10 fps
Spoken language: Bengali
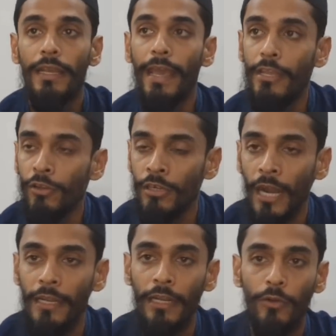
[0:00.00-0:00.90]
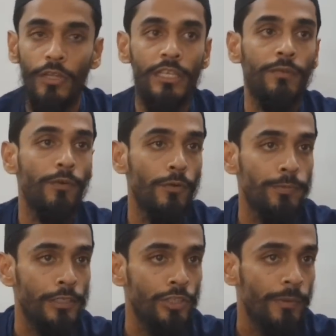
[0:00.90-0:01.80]
এই জন্য টার্গেট করেছেন
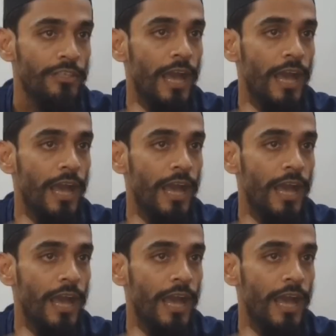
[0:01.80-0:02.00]
ফুরফুরা শরীফকে